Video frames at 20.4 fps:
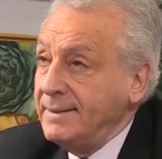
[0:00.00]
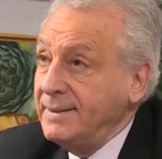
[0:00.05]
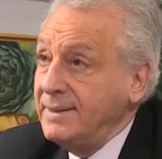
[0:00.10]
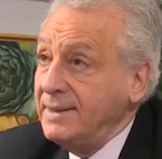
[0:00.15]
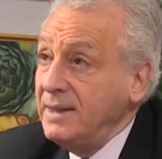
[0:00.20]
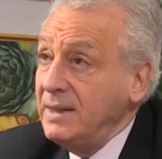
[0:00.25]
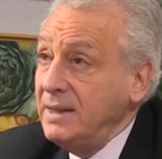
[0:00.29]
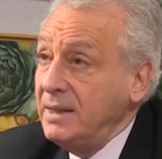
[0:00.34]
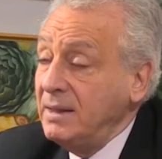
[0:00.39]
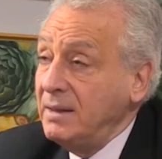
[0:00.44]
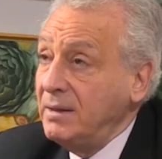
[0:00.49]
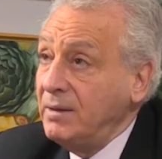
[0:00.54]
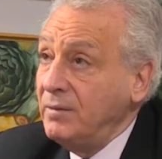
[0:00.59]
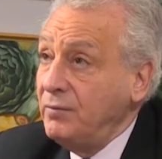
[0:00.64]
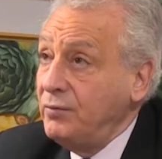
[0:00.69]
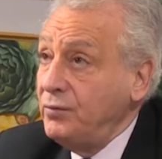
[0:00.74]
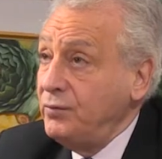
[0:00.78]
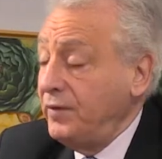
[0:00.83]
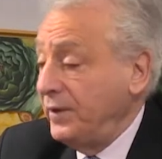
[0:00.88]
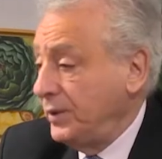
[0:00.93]
Si
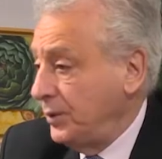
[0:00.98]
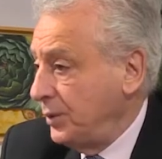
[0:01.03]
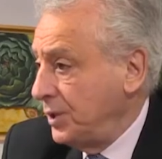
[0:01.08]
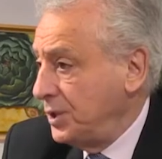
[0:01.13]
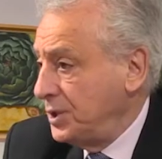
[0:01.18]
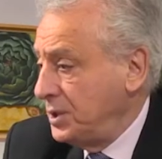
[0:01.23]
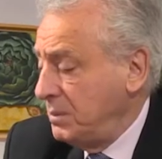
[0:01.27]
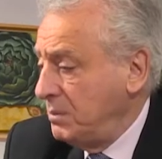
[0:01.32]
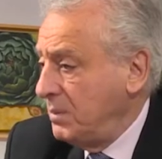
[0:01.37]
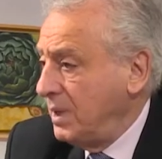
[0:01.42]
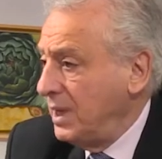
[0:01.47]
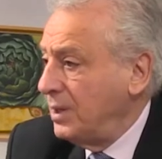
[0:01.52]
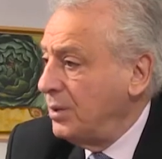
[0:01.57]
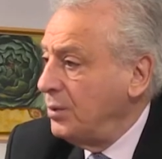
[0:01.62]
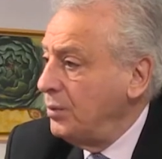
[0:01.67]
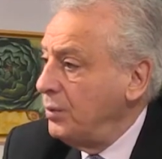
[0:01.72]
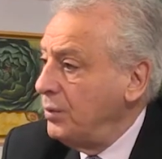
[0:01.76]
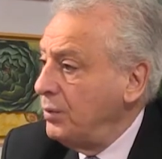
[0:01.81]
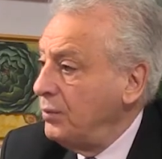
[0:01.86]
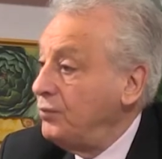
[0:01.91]
vous faites un régime et
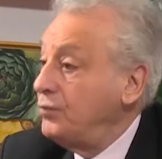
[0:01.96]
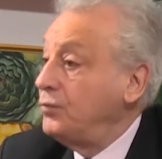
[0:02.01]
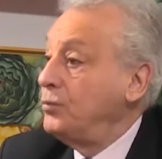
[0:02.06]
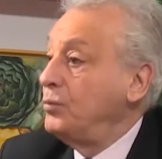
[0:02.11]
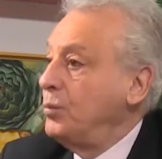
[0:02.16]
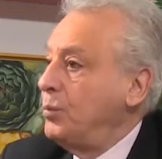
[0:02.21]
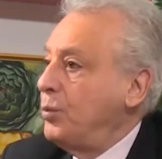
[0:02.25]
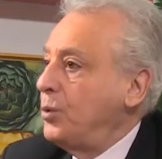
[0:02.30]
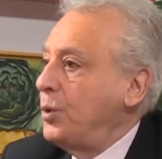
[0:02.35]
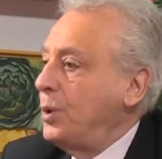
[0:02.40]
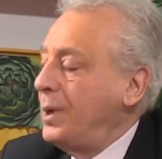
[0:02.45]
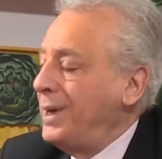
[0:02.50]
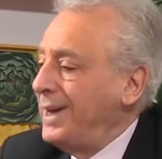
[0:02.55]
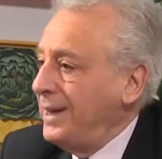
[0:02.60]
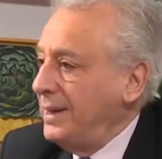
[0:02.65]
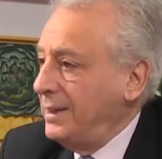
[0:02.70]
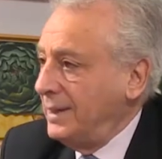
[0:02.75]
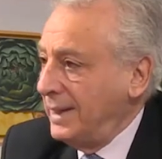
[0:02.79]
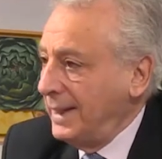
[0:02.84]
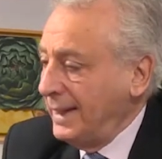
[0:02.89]
que vous
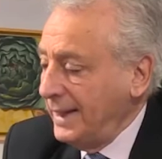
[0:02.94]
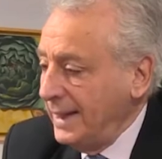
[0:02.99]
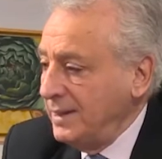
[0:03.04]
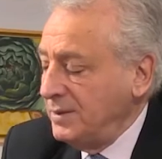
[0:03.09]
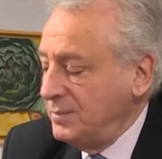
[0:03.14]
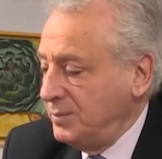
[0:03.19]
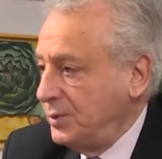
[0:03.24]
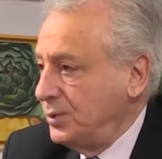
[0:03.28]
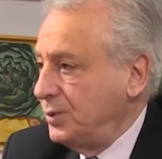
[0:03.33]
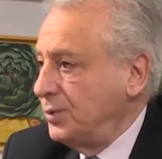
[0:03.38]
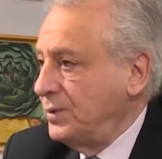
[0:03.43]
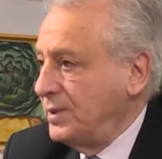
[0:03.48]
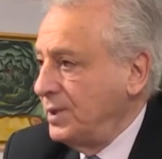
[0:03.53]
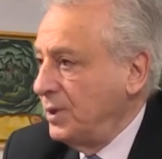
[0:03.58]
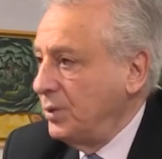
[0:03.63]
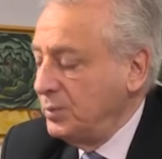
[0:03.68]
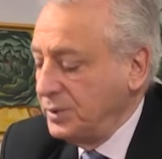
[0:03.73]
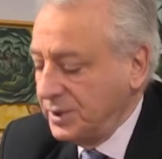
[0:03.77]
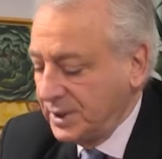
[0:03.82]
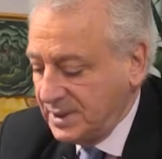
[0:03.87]
brûlez de la graisse, puisque c'est
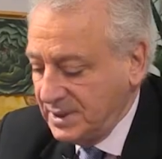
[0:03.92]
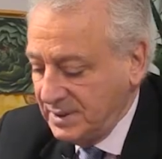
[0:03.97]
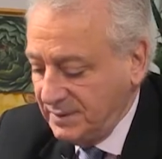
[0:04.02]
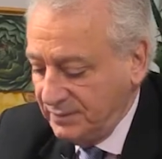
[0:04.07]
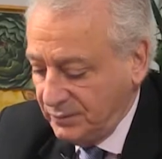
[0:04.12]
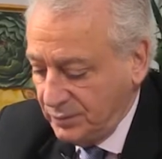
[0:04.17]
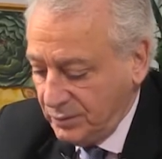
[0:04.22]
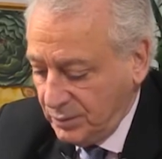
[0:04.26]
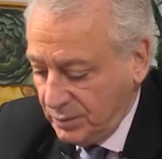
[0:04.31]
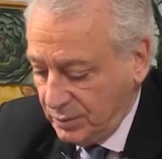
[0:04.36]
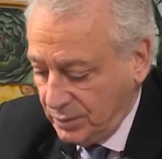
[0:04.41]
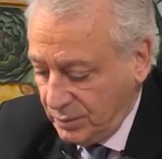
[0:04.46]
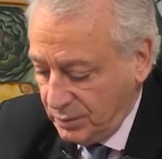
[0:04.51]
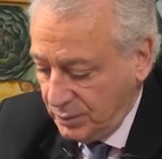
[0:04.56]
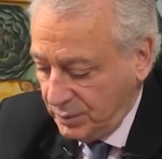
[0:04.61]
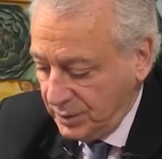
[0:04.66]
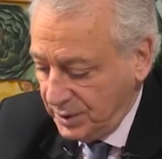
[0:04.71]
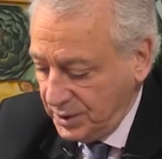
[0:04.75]
l'objectif du